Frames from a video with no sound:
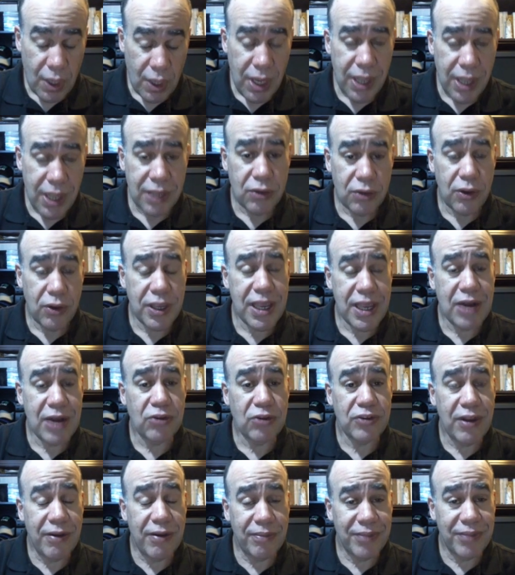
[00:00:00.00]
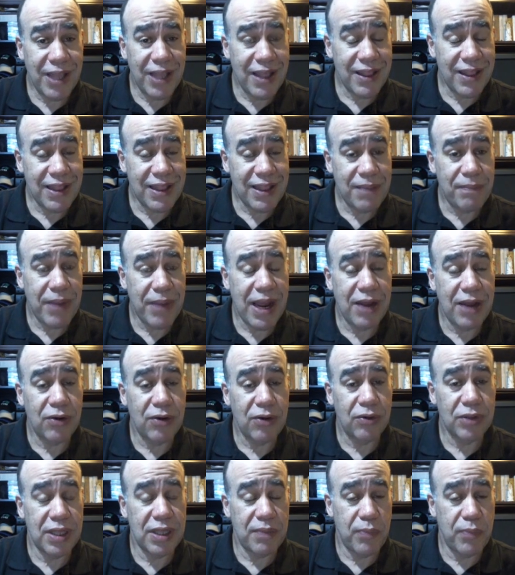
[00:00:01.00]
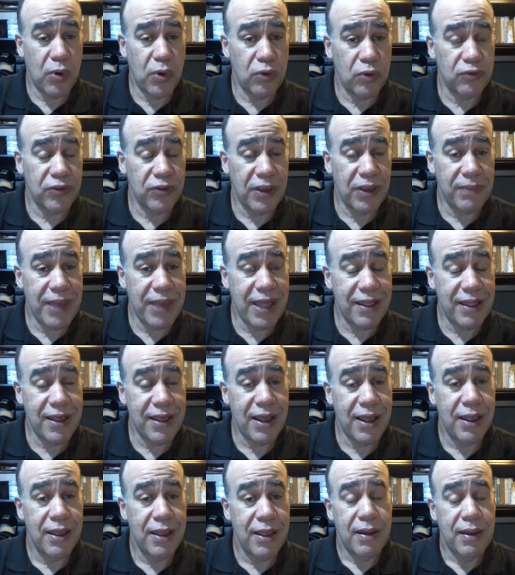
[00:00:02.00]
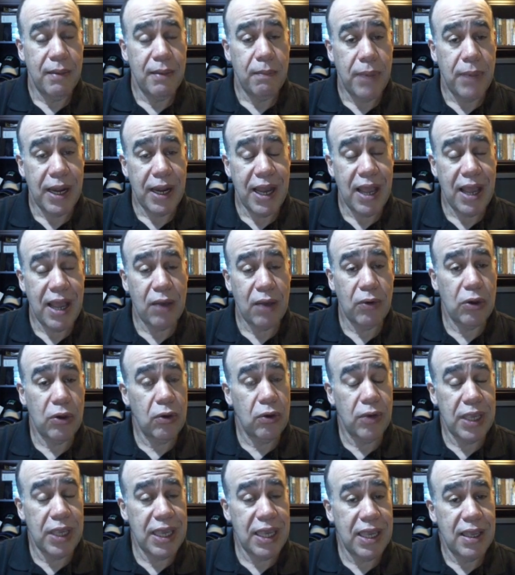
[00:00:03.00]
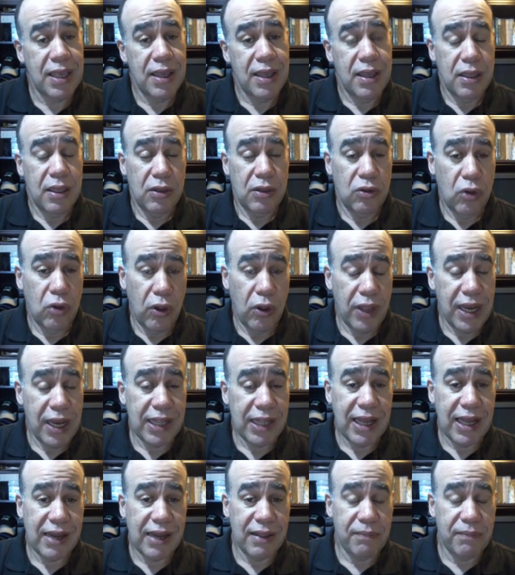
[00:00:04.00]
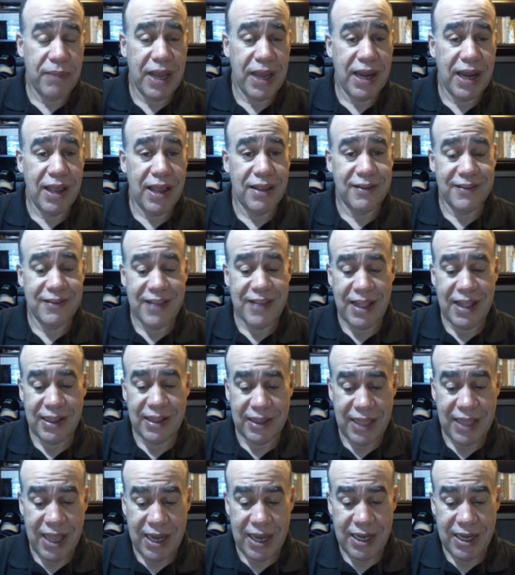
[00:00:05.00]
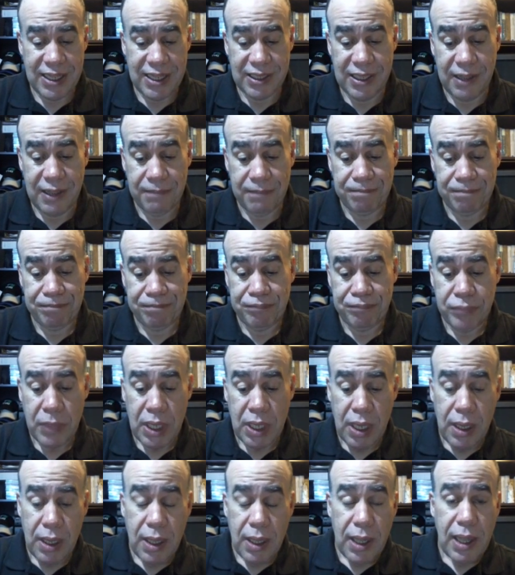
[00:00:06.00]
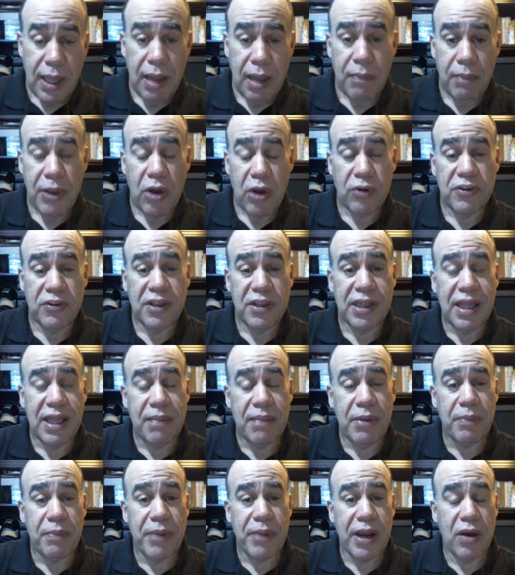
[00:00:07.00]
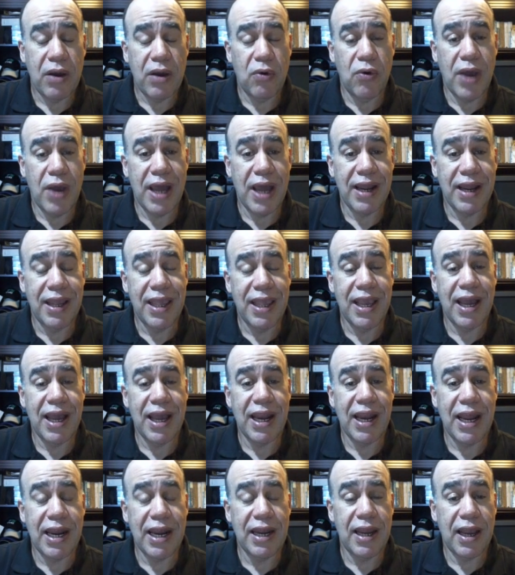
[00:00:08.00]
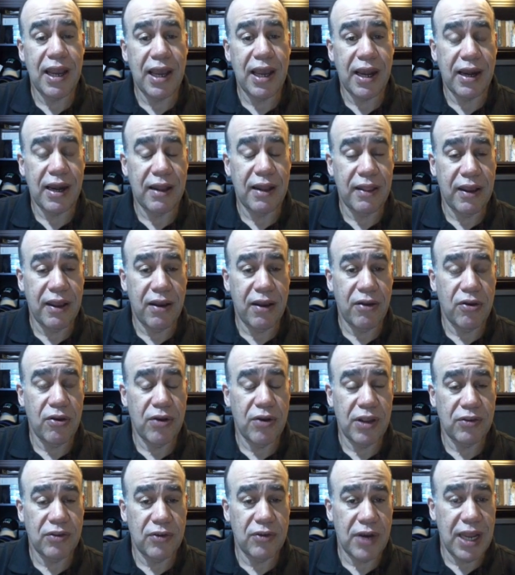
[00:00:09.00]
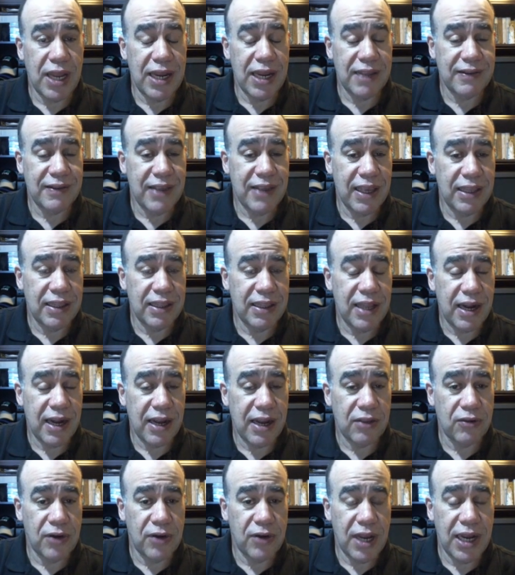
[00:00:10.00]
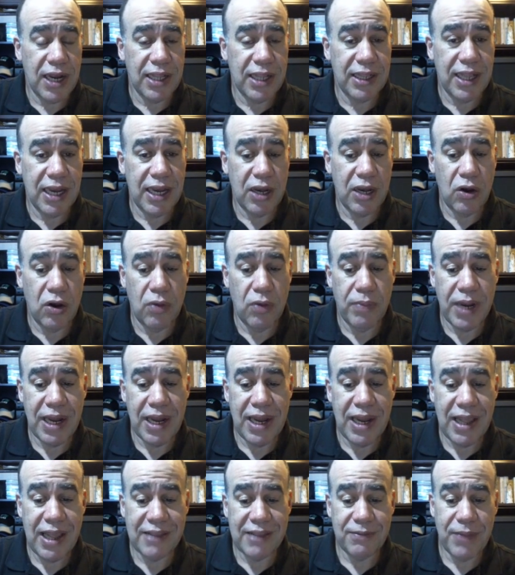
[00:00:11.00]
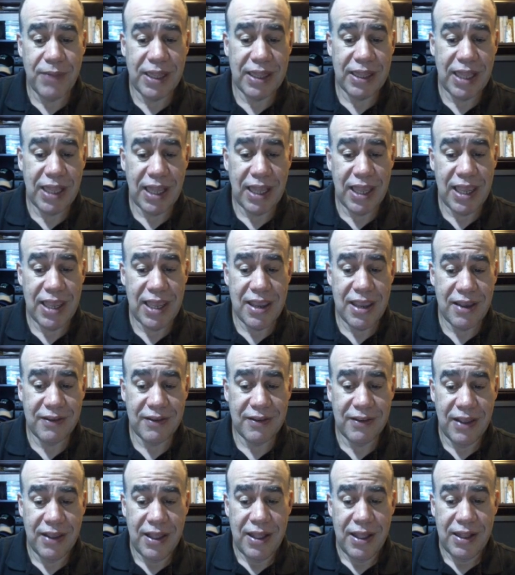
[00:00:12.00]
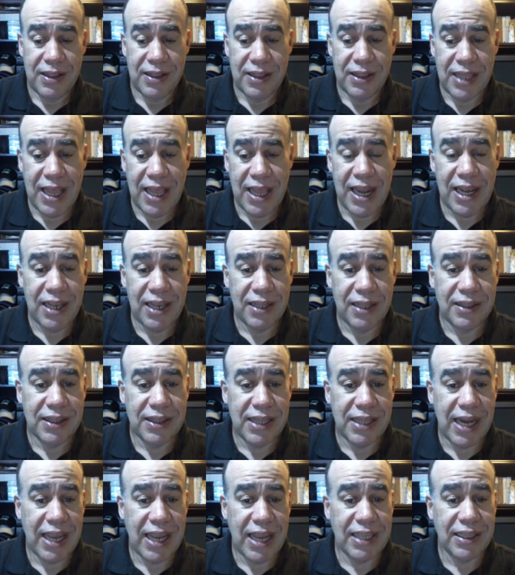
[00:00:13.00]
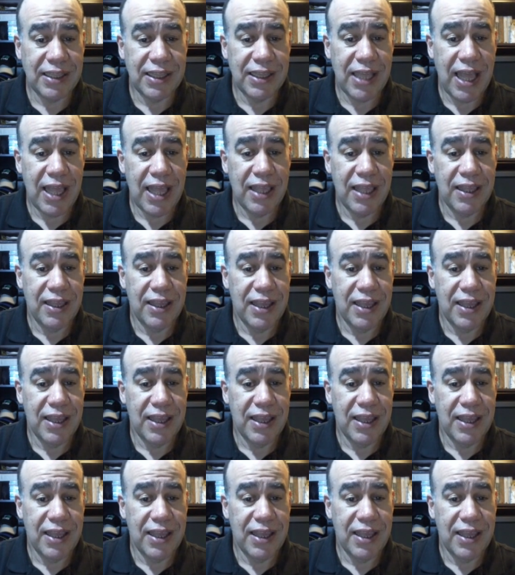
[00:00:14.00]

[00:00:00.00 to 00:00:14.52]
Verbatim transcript: Entonces, ya lo saben, desde temprano, tipo 11 y media para Aqueduct y 2 de la tarde para Santa Anita. El mejor sistema para jugar y ganar en las carreras de caballos nacionales e internacionales tiene nombre Las Mantequillas del 30G.